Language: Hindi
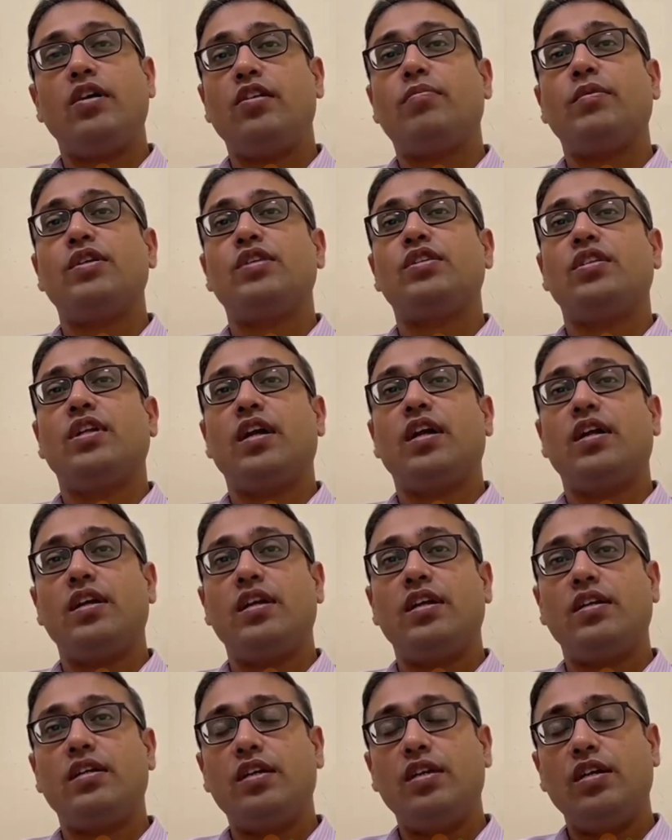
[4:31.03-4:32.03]
अस्पष्टता
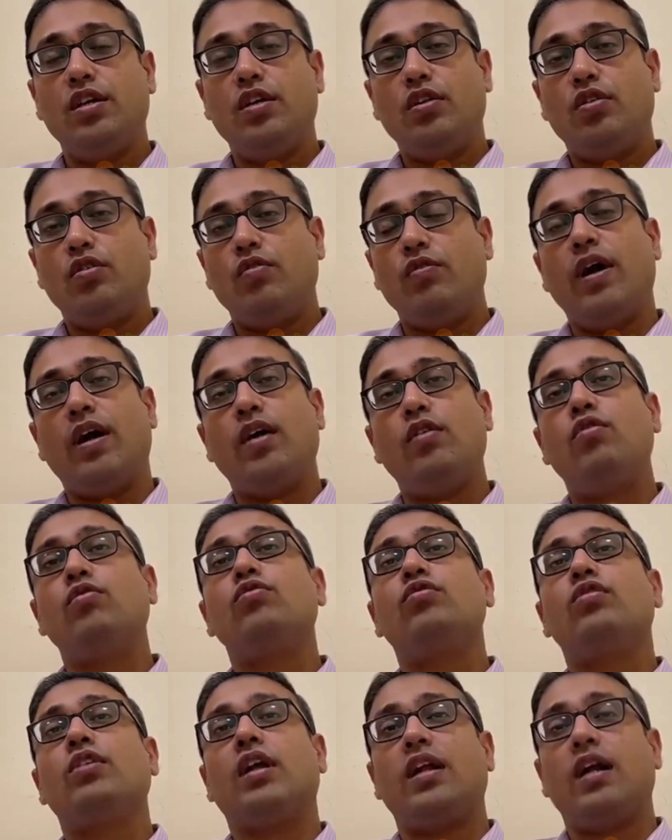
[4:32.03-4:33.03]
रहेगी वहाँ
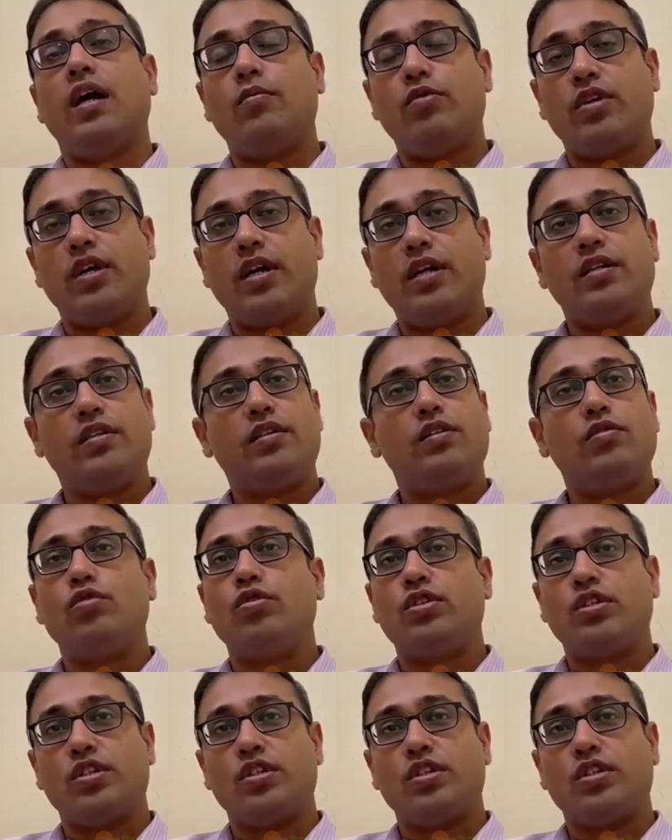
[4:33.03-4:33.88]
लोग उसका लाभ उठाने की